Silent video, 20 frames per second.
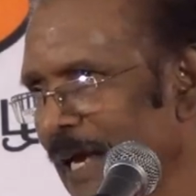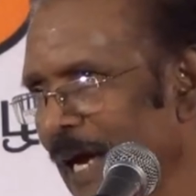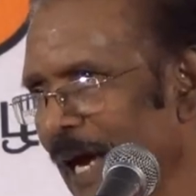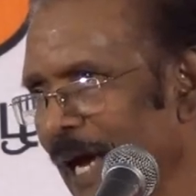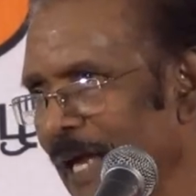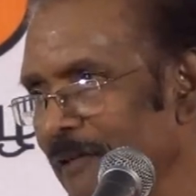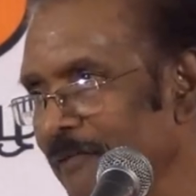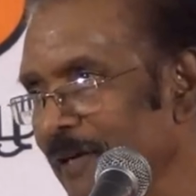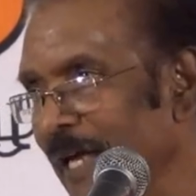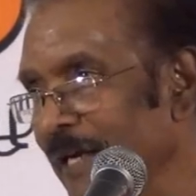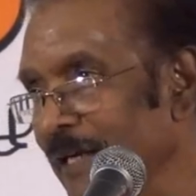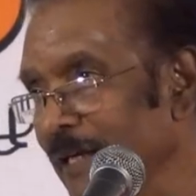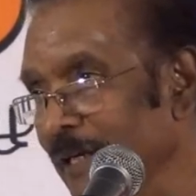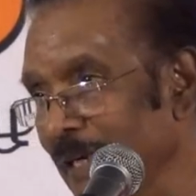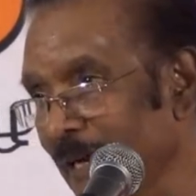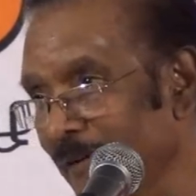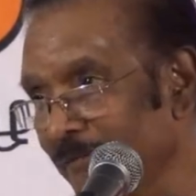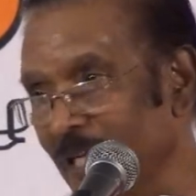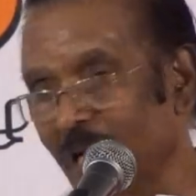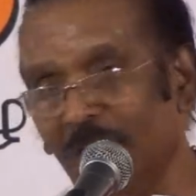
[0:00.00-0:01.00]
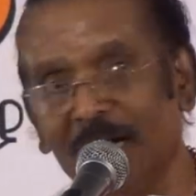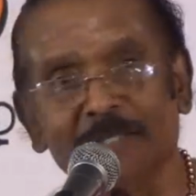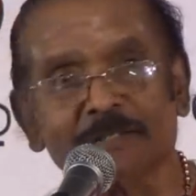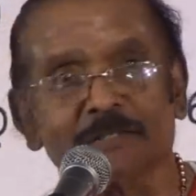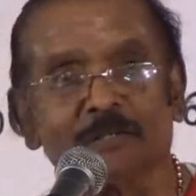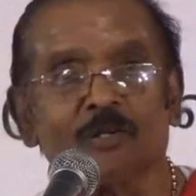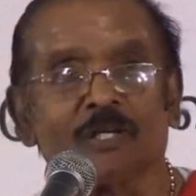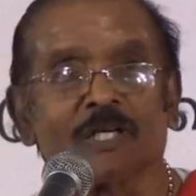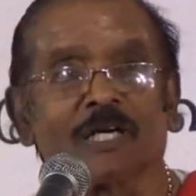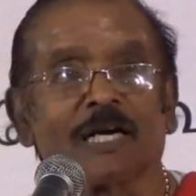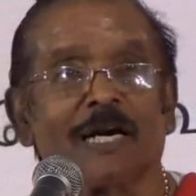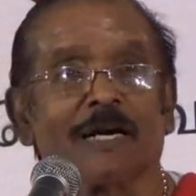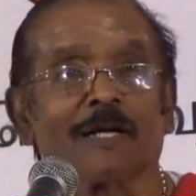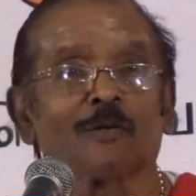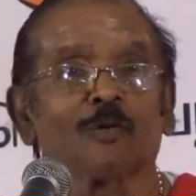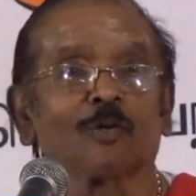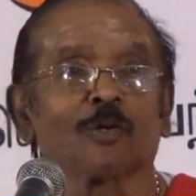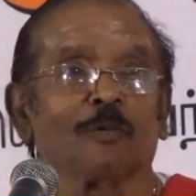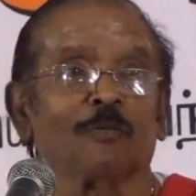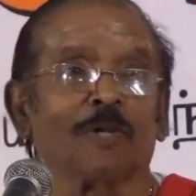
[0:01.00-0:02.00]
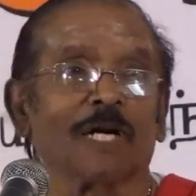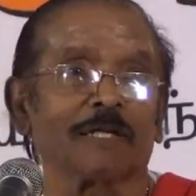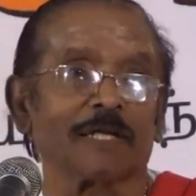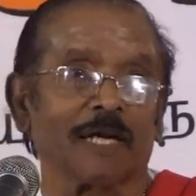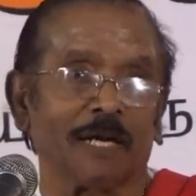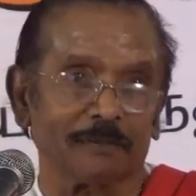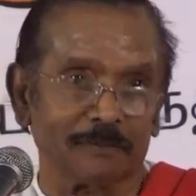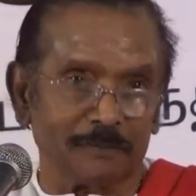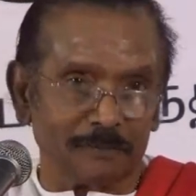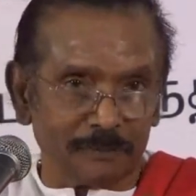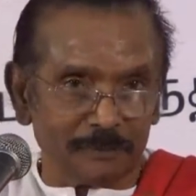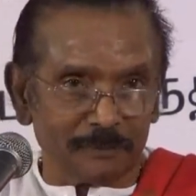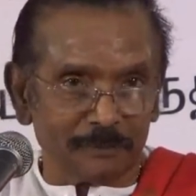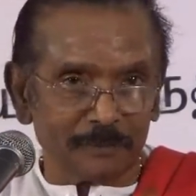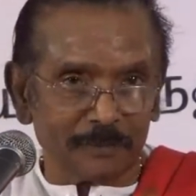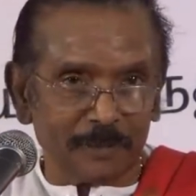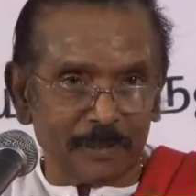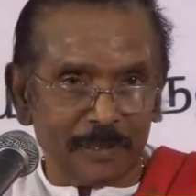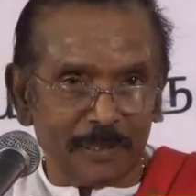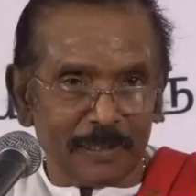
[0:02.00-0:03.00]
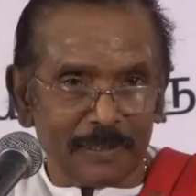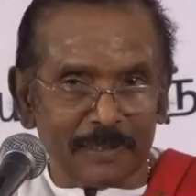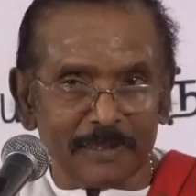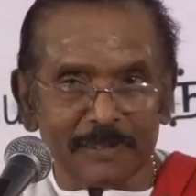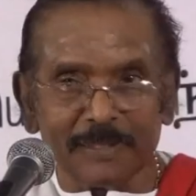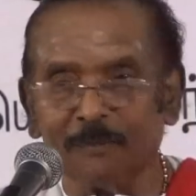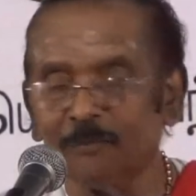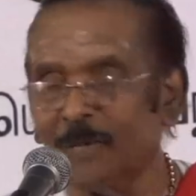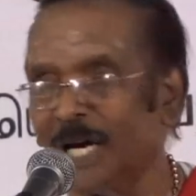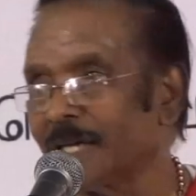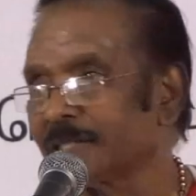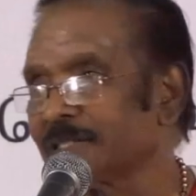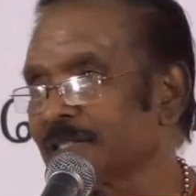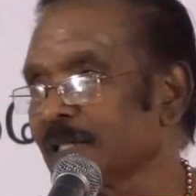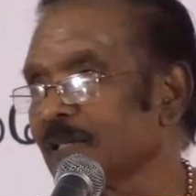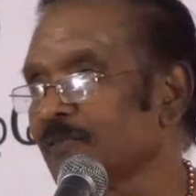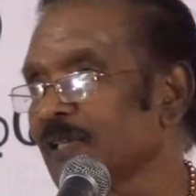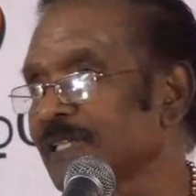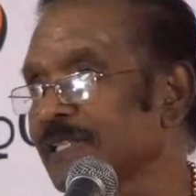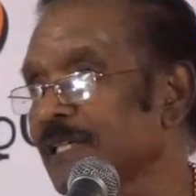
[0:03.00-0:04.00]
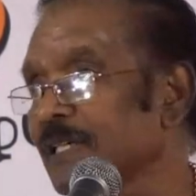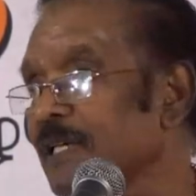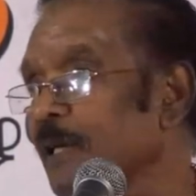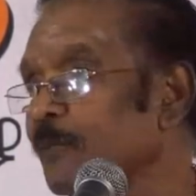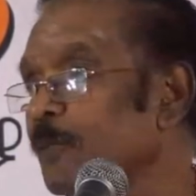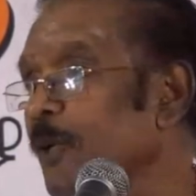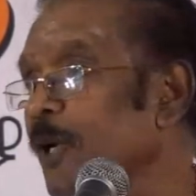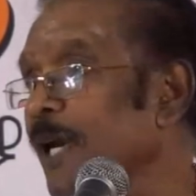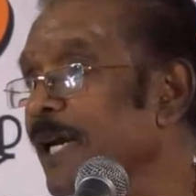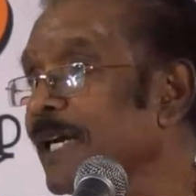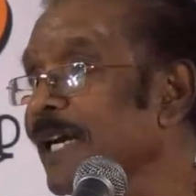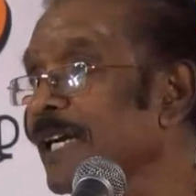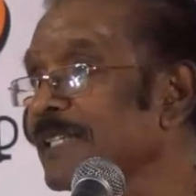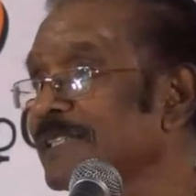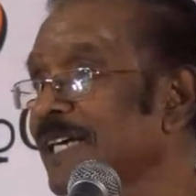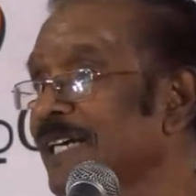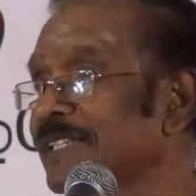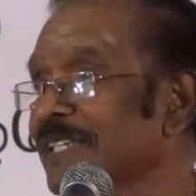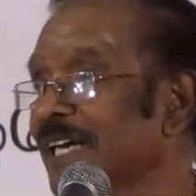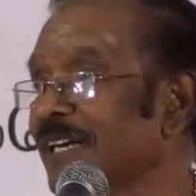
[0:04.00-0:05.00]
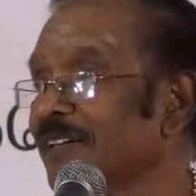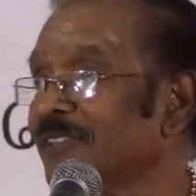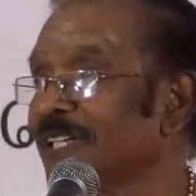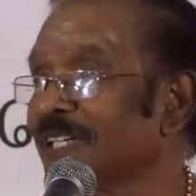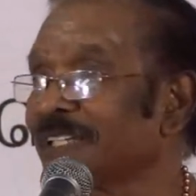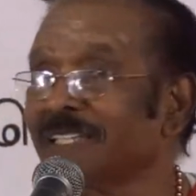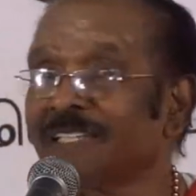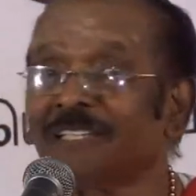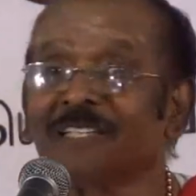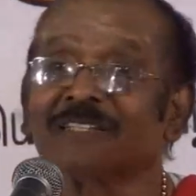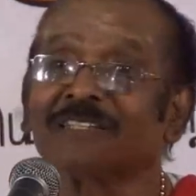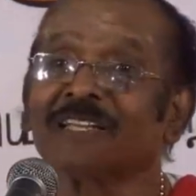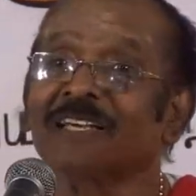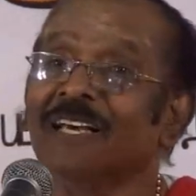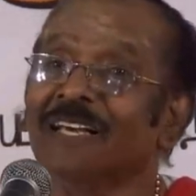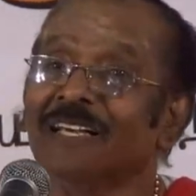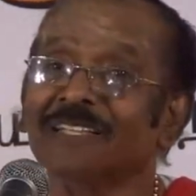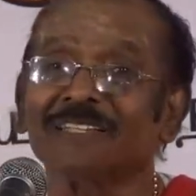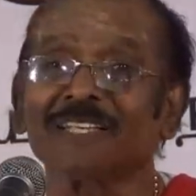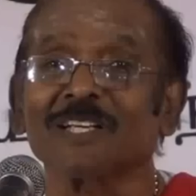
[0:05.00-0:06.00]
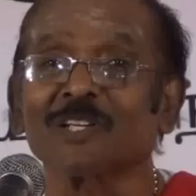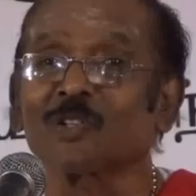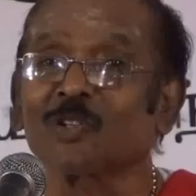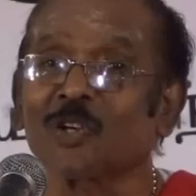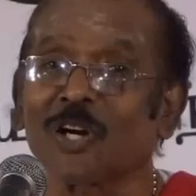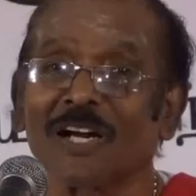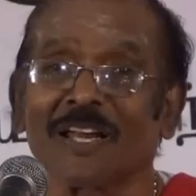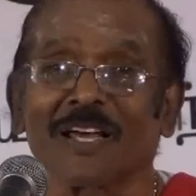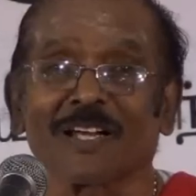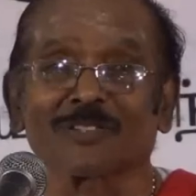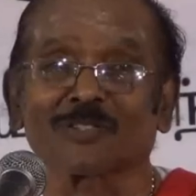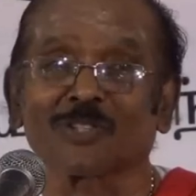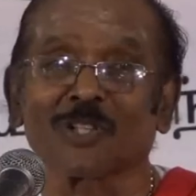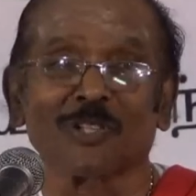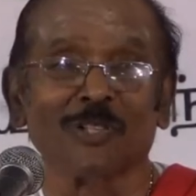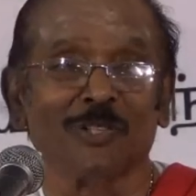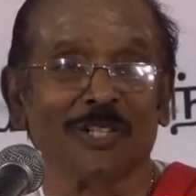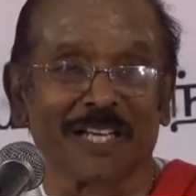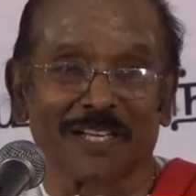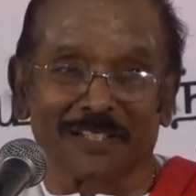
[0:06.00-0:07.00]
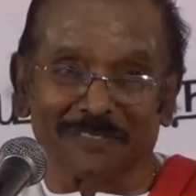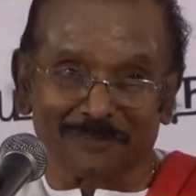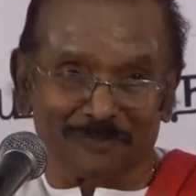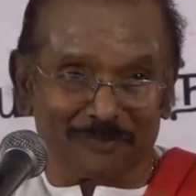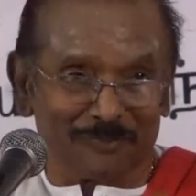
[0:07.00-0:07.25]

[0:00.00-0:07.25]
அதை விட எவனா அடுத்தவனுக்கு கடன் கொடுக்க மாட்டான் இதான் மார்ச் இருபத்தெட்டில் போகிற கேசாச்சே இது திருக்குறளார் சொல்லுவார்